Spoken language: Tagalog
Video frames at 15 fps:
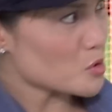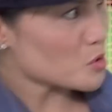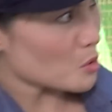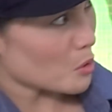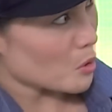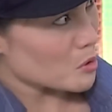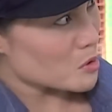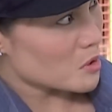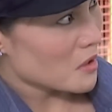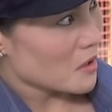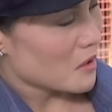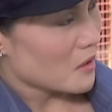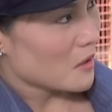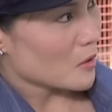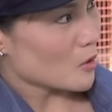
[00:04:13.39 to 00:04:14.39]
Husus!
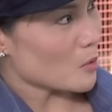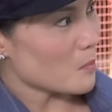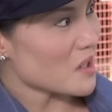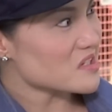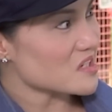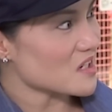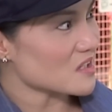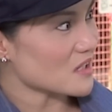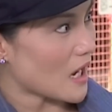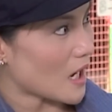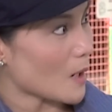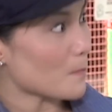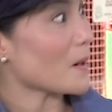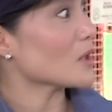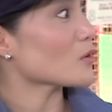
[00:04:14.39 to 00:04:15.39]
Kung magsalita
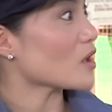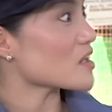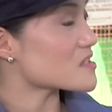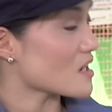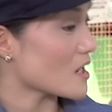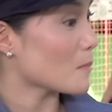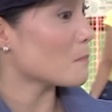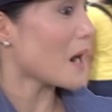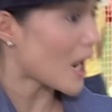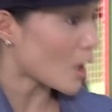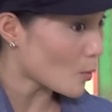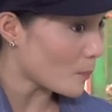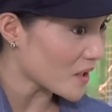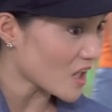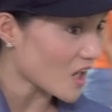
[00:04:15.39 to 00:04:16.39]
ka, paano kasi
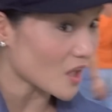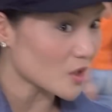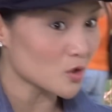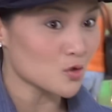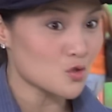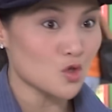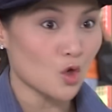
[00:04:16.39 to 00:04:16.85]
bago pa lang kayo